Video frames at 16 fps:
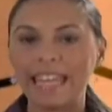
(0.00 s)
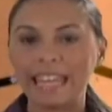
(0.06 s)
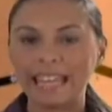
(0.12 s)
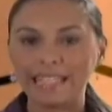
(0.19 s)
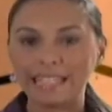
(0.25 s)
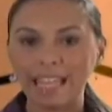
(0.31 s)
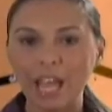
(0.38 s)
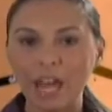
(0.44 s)
y que
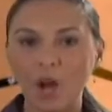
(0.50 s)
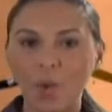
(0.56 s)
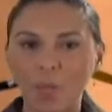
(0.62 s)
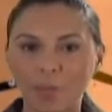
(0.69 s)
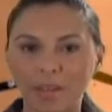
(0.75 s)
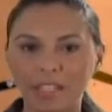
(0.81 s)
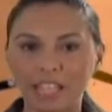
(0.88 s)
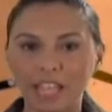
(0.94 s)
esté
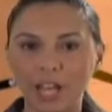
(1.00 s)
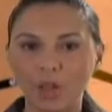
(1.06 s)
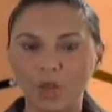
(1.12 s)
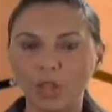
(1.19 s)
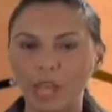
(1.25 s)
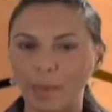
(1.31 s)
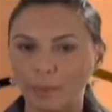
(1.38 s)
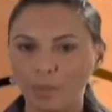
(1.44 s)
acompañado
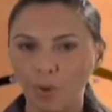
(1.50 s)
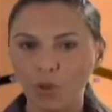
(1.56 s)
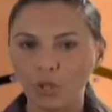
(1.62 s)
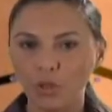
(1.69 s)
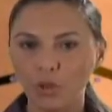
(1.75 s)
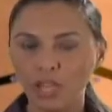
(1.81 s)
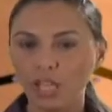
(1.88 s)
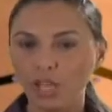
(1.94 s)
de
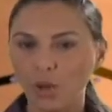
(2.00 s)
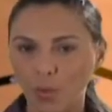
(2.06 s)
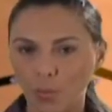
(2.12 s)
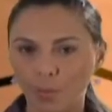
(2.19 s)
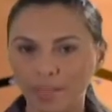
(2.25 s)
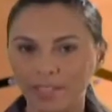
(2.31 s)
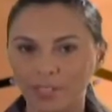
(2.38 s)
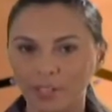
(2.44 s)
apoyo y
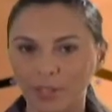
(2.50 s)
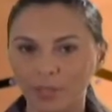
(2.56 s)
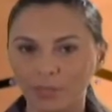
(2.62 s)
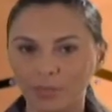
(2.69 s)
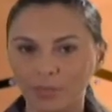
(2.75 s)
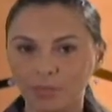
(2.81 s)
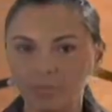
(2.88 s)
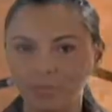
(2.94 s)
comprensión.
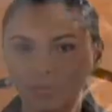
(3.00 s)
